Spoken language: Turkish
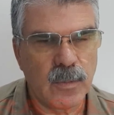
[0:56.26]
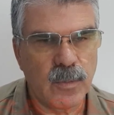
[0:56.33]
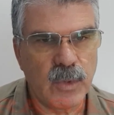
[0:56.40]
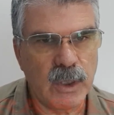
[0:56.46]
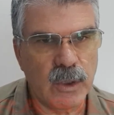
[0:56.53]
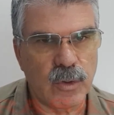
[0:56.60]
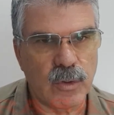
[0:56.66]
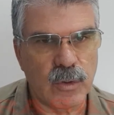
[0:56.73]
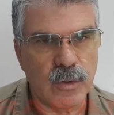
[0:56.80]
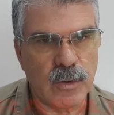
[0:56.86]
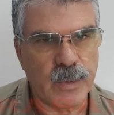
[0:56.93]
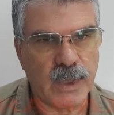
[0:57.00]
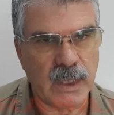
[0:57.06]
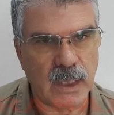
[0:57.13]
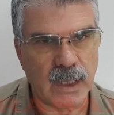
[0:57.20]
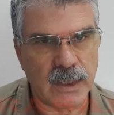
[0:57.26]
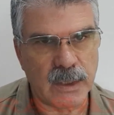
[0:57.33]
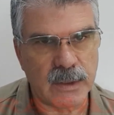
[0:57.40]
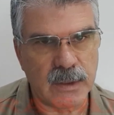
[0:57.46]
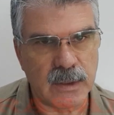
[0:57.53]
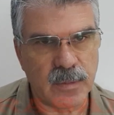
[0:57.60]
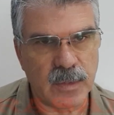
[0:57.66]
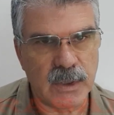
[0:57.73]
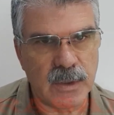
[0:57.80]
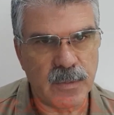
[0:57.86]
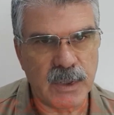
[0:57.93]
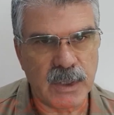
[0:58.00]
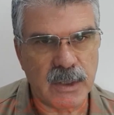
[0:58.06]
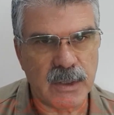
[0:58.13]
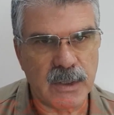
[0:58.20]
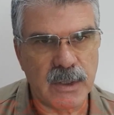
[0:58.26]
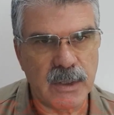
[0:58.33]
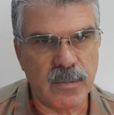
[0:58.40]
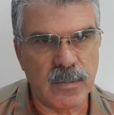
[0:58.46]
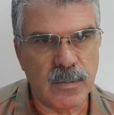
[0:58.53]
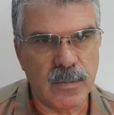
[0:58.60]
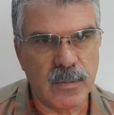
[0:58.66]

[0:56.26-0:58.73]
Biliyorsunuz ben araştırmacı bir kişiyim